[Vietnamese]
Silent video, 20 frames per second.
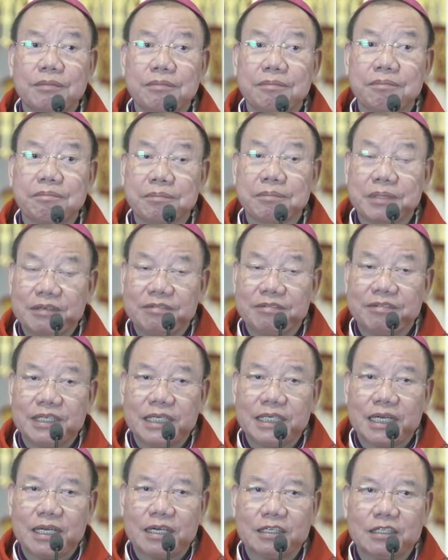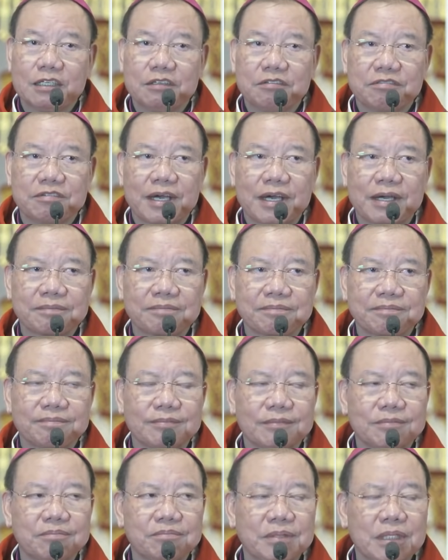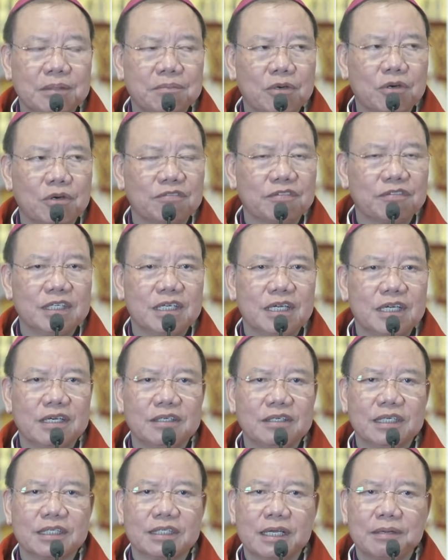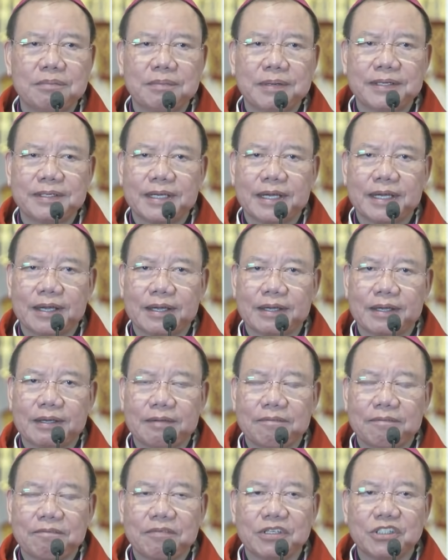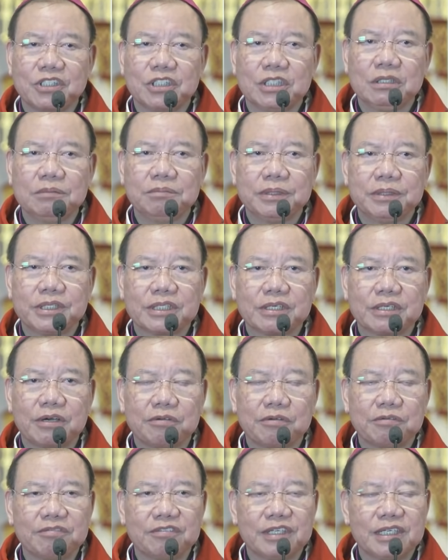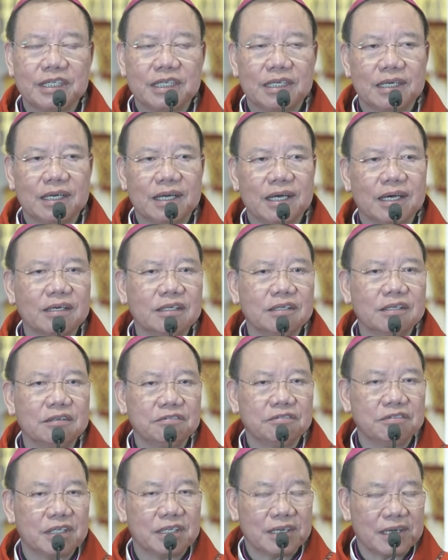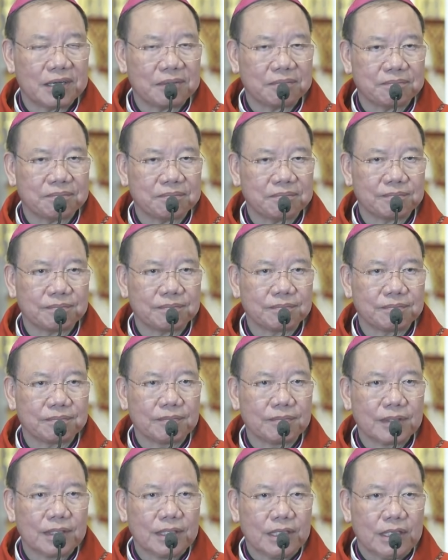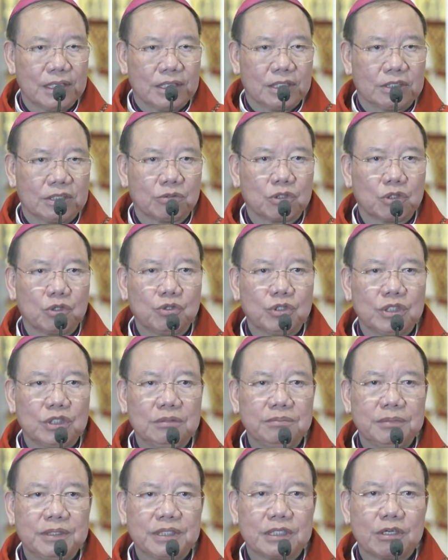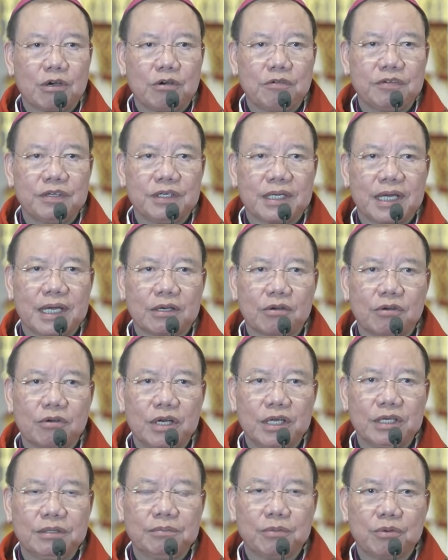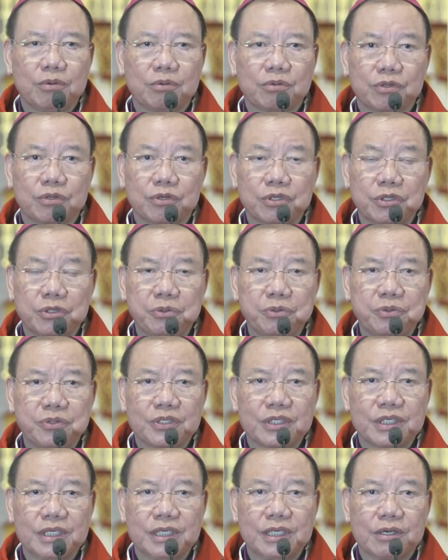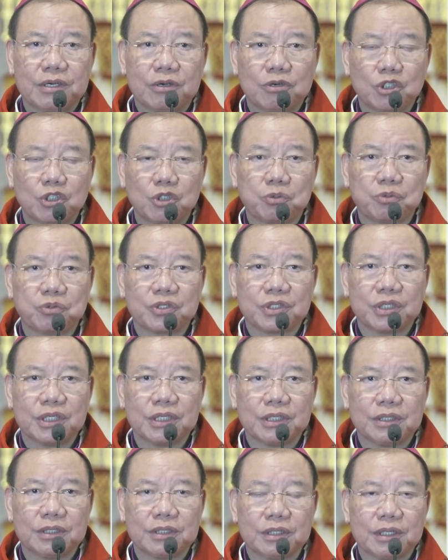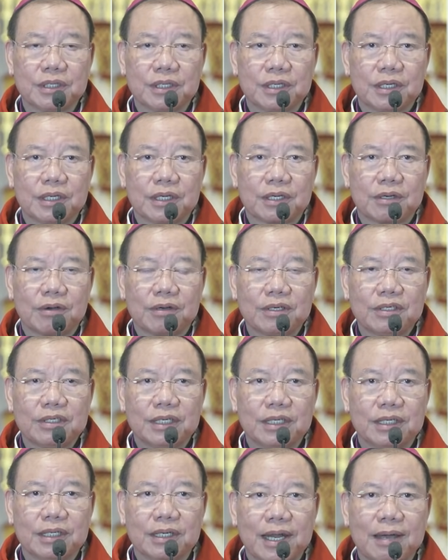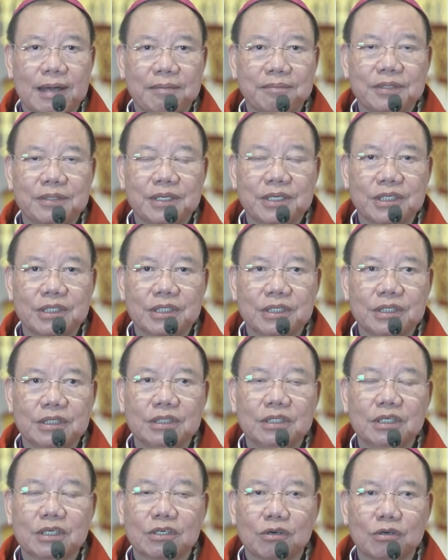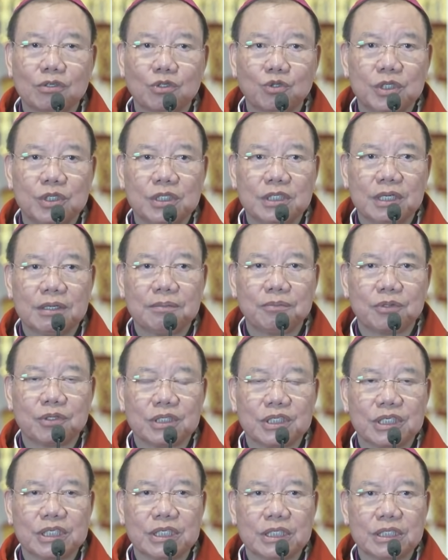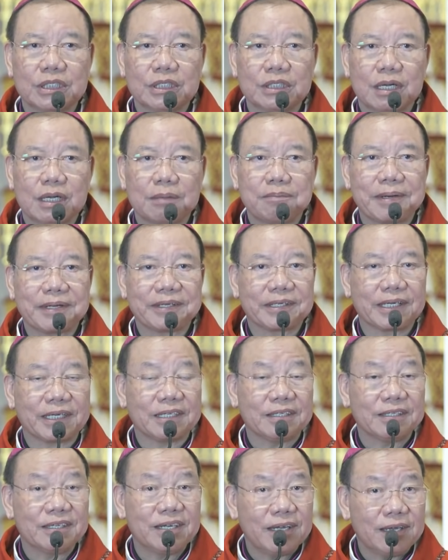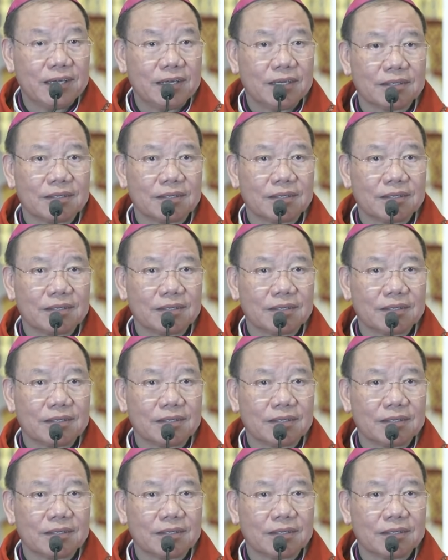10 vị là người Pháp, 11 vị là người Tây Ban Nha và 96 vị là người Việt Nam. Trong số 96 vị này có linh mục, có tu sĩ, có chủng sinh, có người nam, người nữ, có duy nhất một người nữ là bà Thánh Đê